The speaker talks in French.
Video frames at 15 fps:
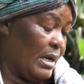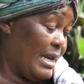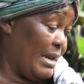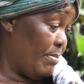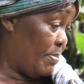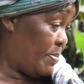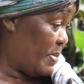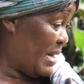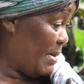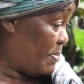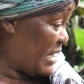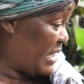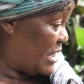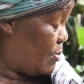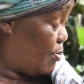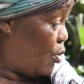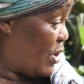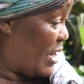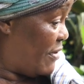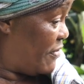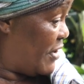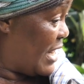les, les principaux
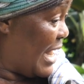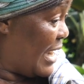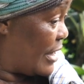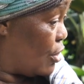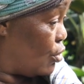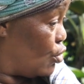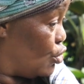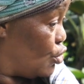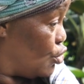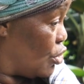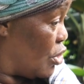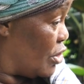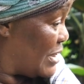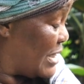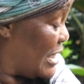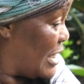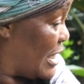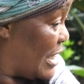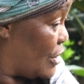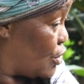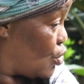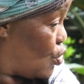défis de l'agriculture dans cette
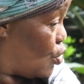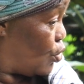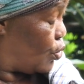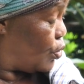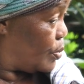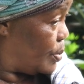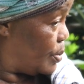région,